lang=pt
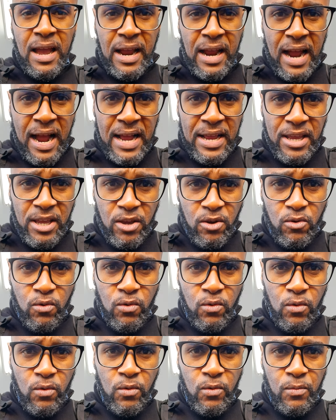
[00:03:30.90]

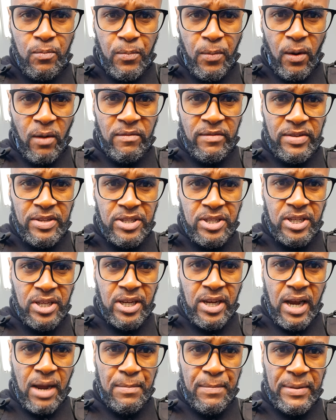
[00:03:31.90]
caiu prova
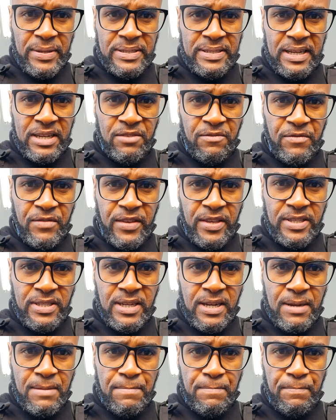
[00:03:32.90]
de capacidade
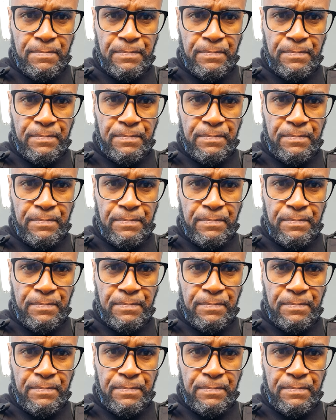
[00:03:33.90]
física,